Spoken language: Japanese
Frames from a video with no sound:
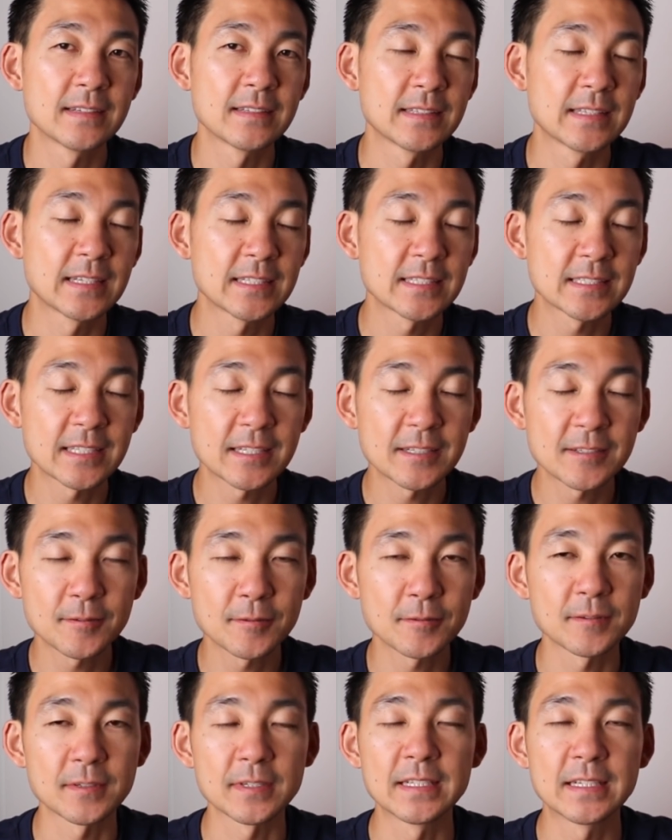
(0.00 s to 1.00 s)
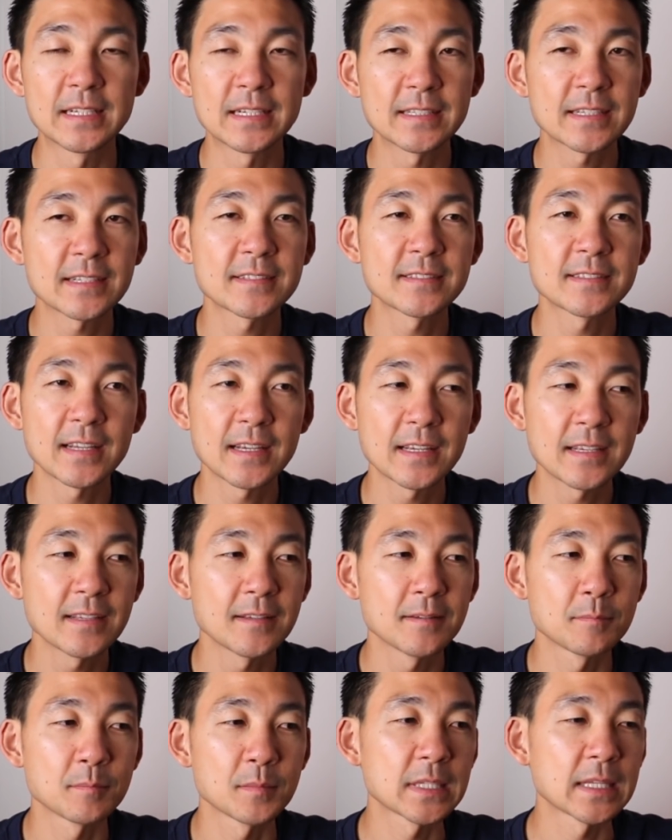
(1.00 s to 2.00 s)
デジタルドルいらなくない
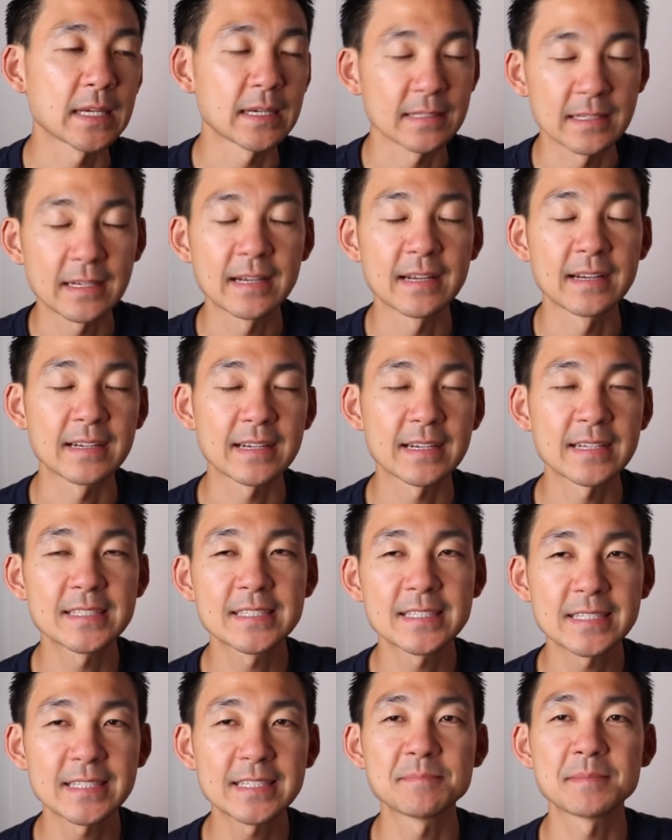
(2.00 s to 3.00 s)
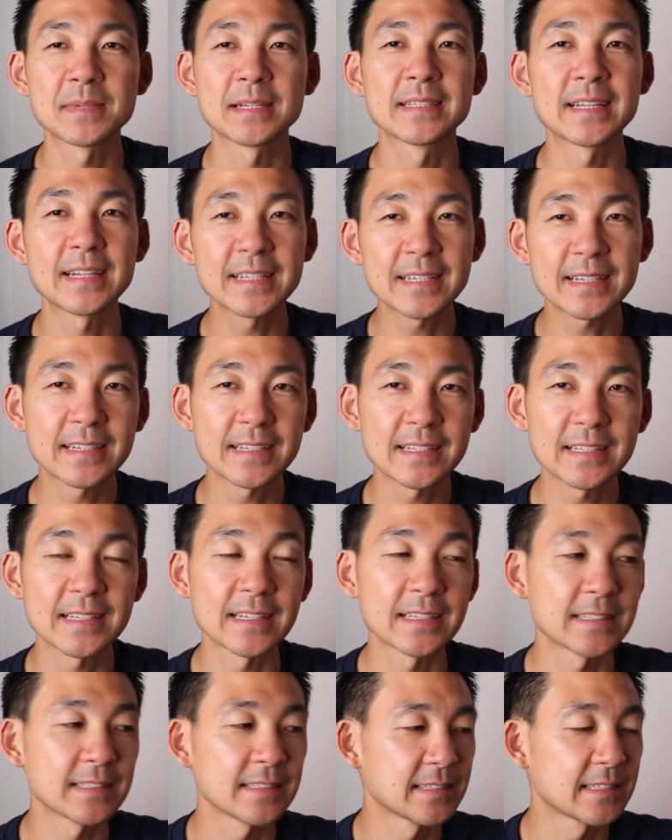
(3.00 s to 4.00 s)
みたいな感じになりかねな
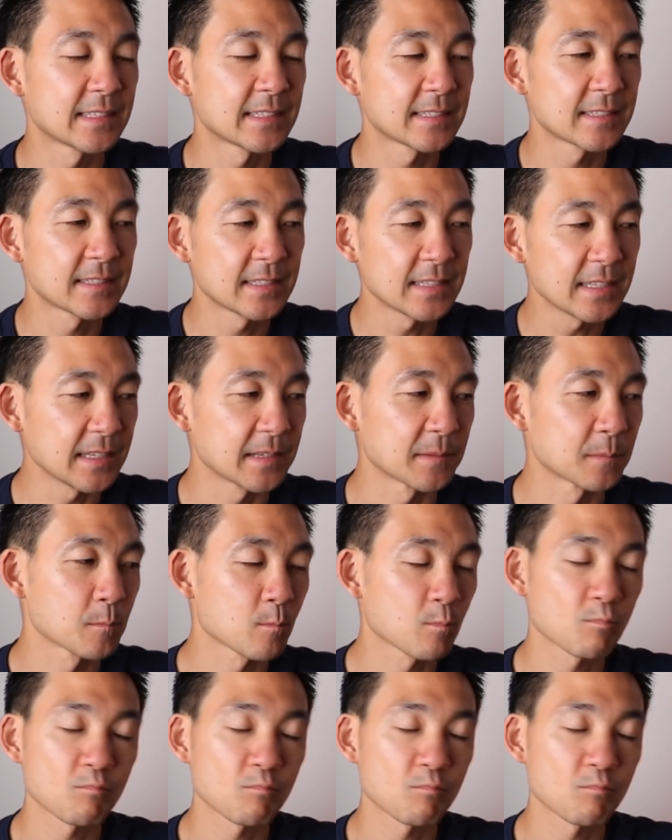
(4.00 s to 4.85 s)
いですし、